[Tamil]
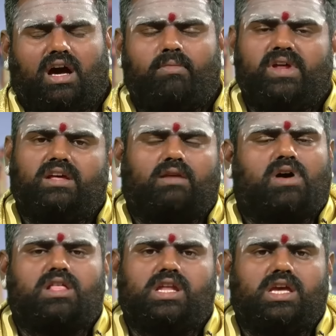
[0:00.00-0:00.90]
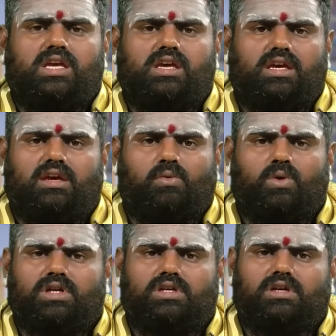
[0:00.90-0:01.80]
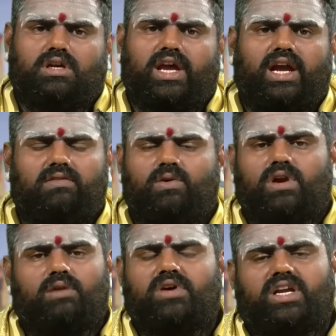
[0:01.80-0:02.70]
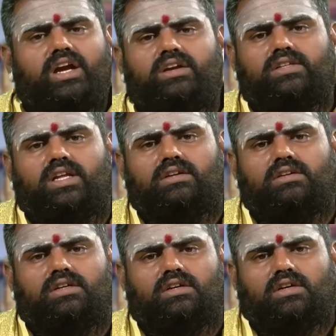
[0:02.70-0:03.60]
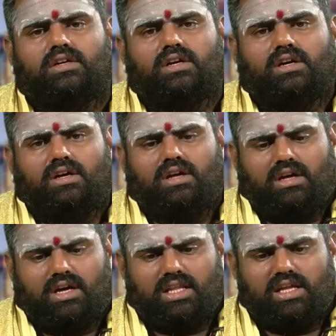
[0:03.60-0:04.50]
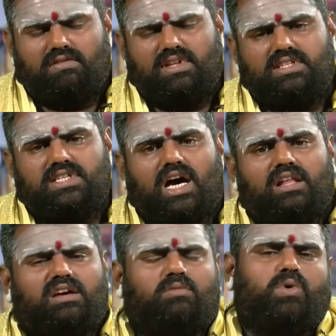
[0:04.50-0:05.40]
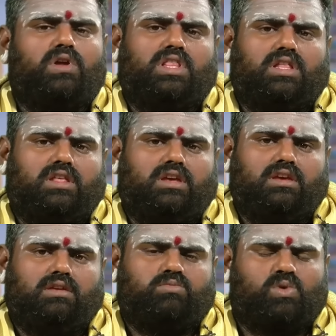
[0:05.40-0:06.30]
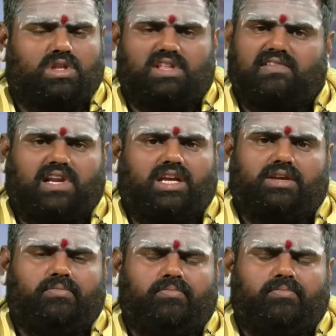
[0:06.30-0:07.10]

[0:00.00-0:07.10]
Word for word: அப்படிங்கிற மாதிரி ஒரு கேள்வி ஒரு அன்பர் கேட்டிருந்தார் அதாவது ஜாதக பொருத்தத்தை பொறுத்தவரை